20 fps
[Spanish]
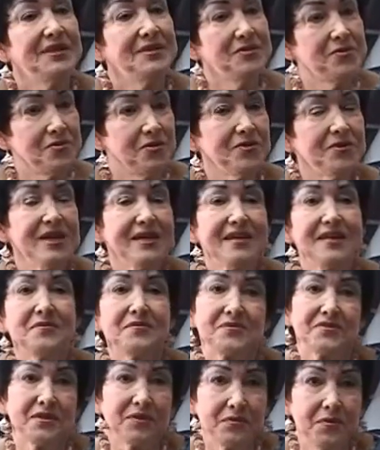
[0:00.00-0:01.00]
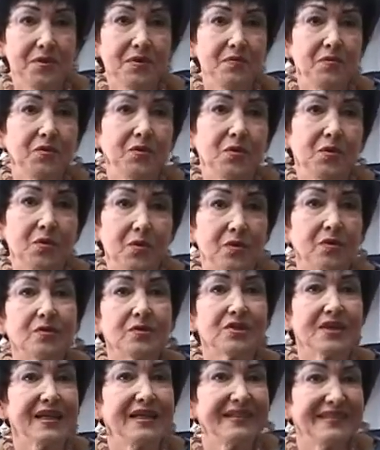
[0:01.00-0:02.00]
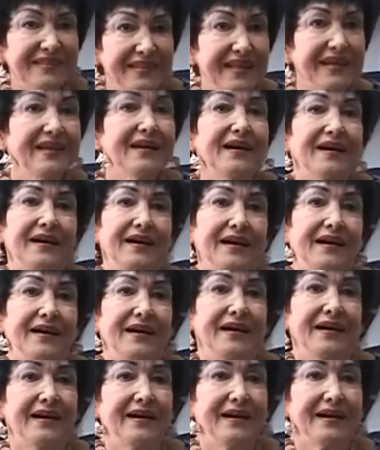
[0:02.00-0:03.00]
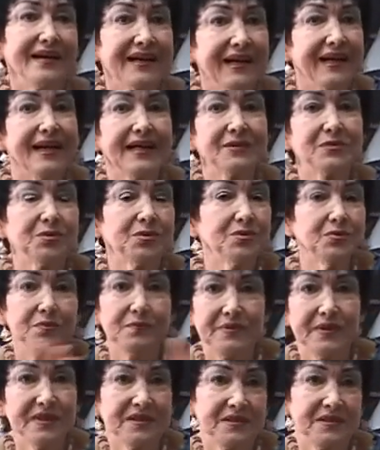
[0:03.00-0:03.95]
Yo lo que quiero es que todo el mundo conozca y tenga gatos súper